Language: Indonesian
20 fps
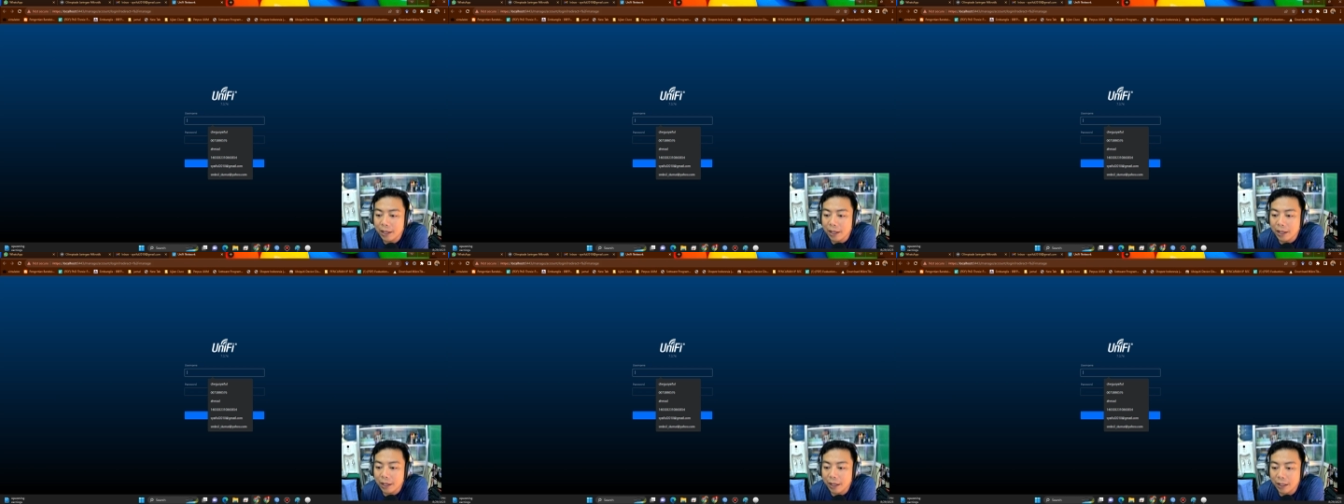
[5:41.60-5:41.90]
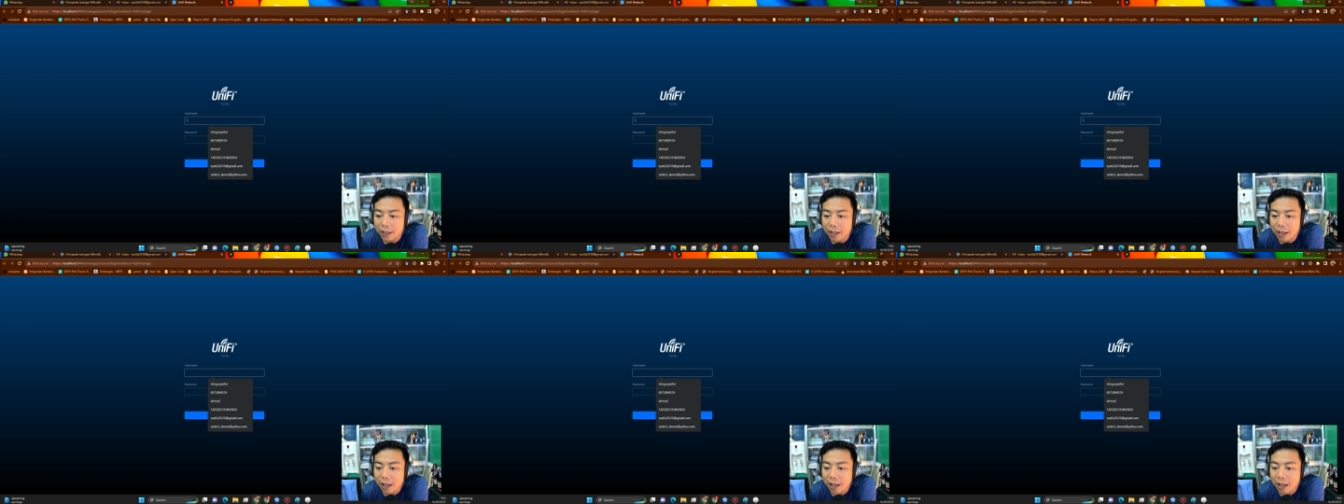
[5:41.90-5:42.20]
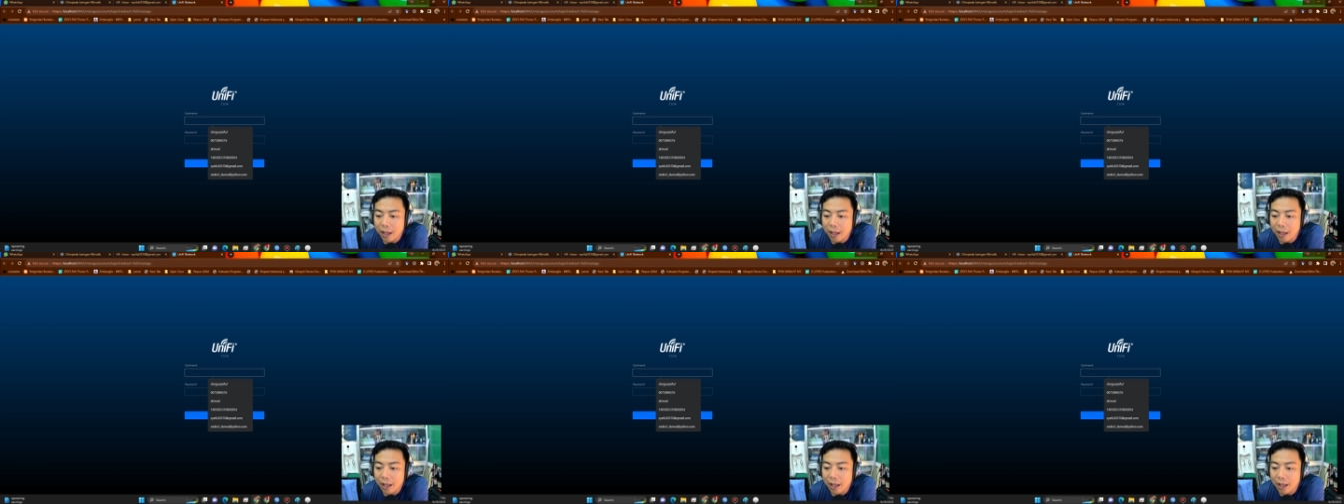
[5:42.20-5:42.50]

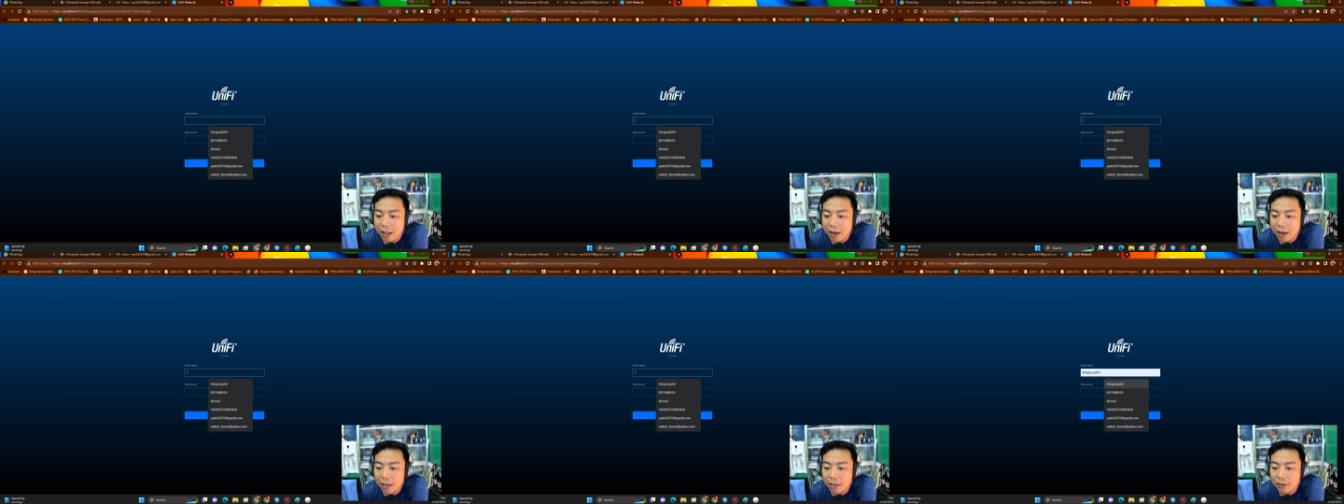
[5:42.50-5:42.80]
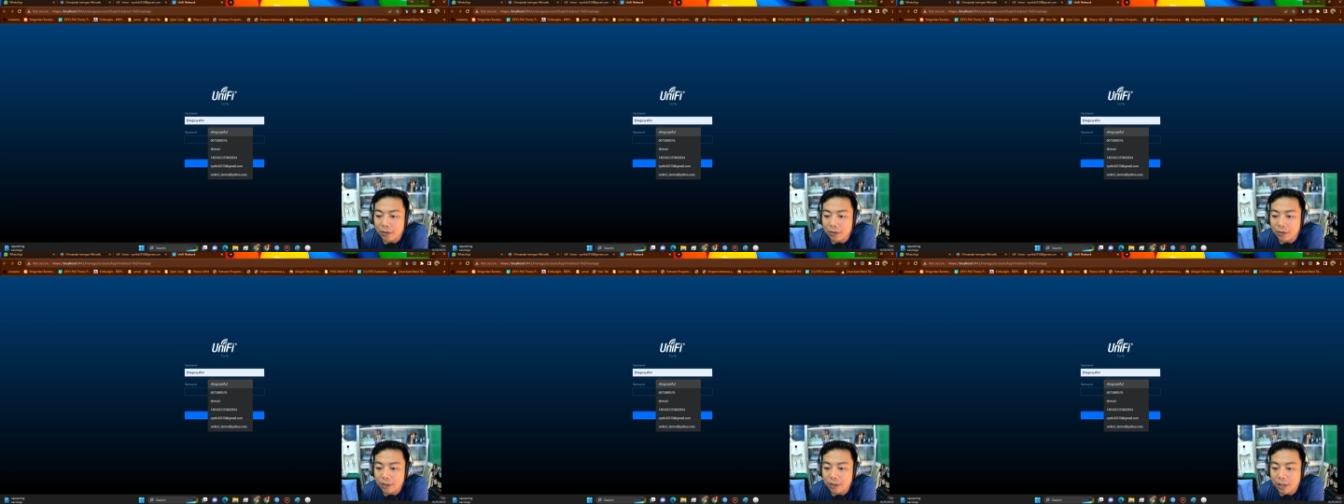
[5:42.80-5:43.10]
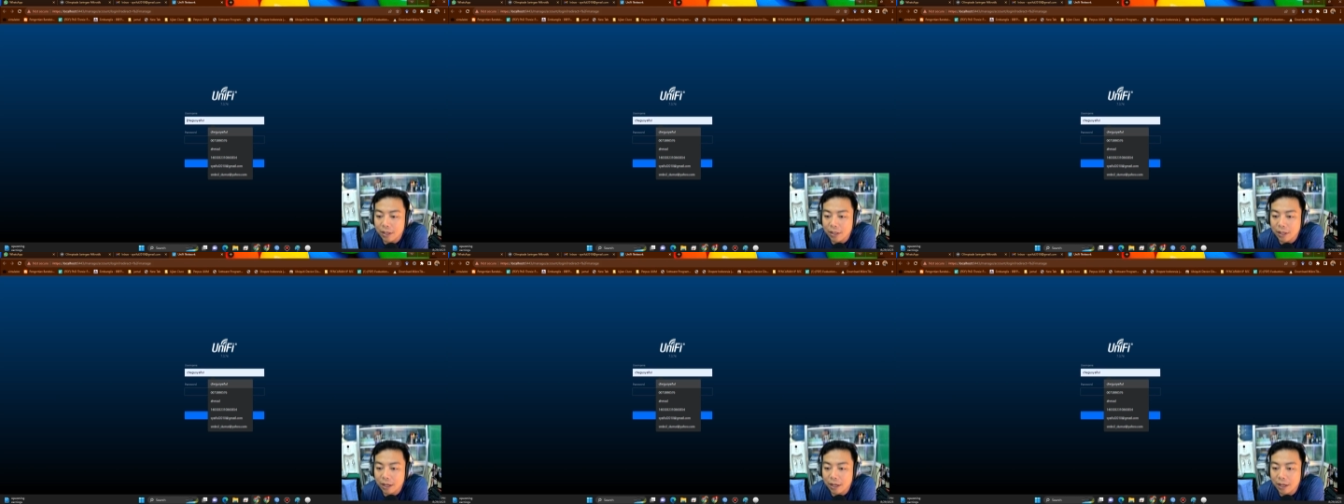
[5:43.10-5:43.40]
Kita langsung
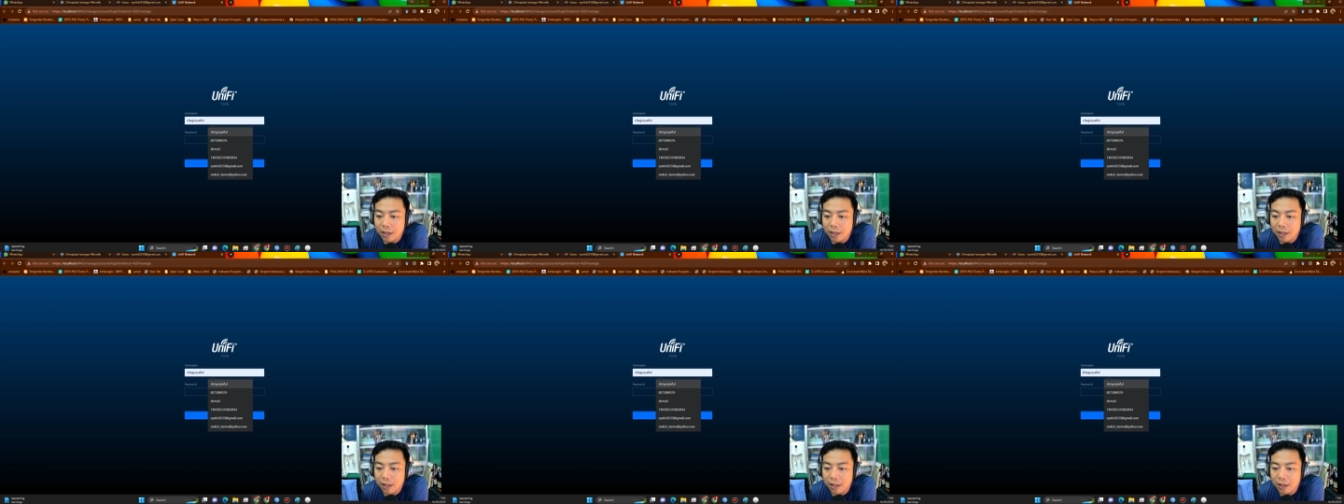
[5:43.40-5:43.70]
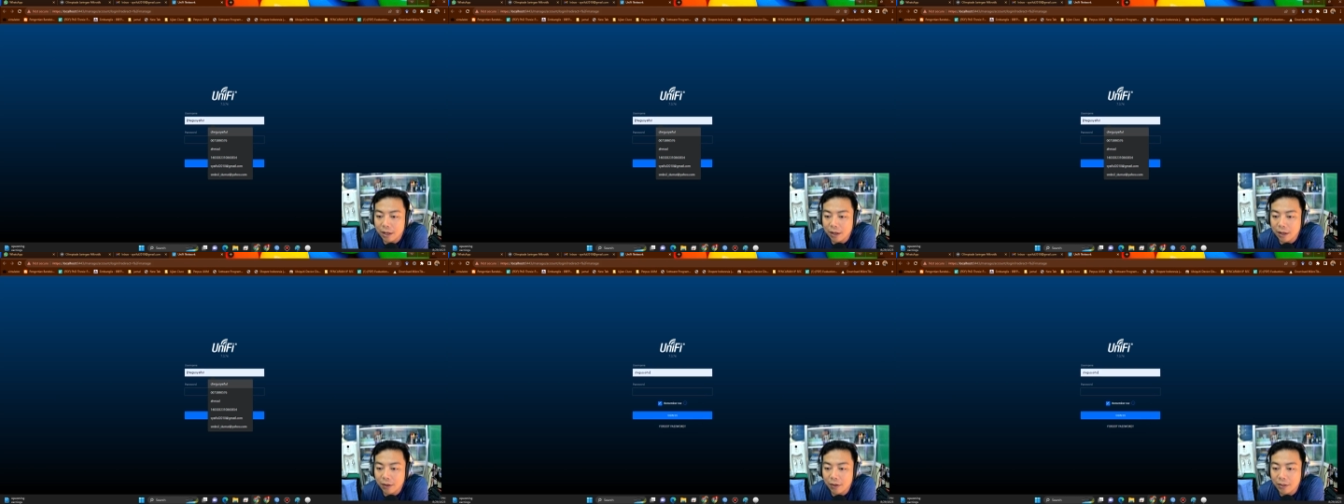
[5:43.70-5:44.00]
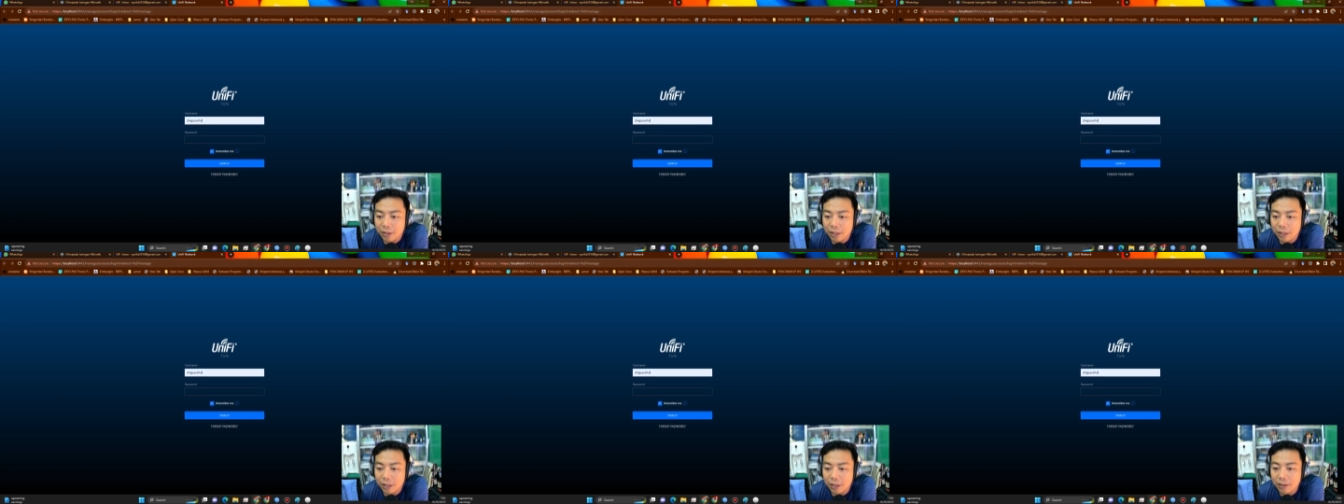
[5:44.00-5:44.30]
saja
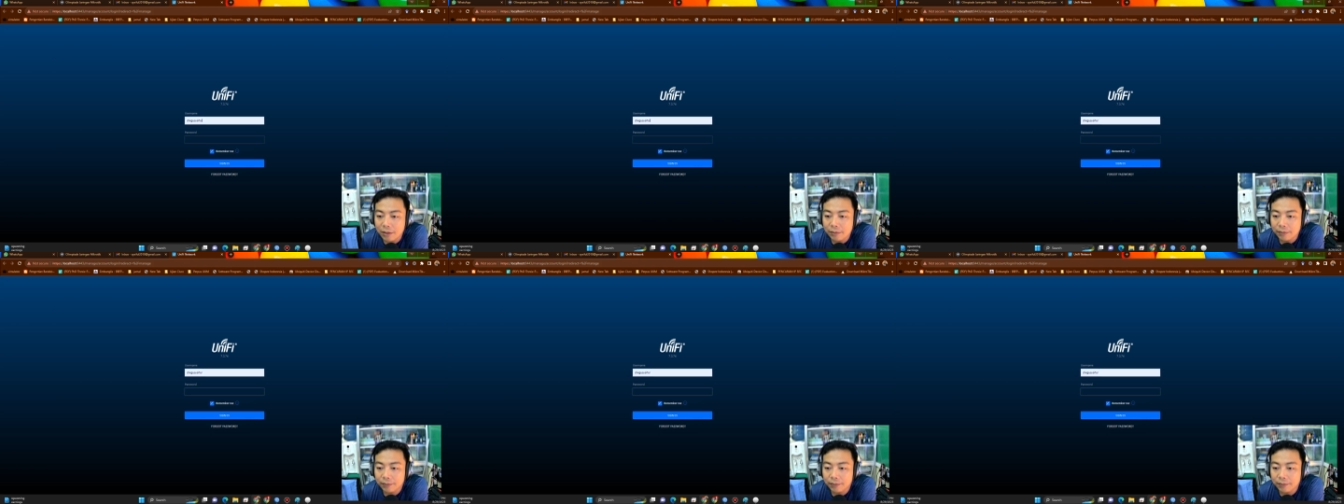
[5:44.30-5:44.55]
login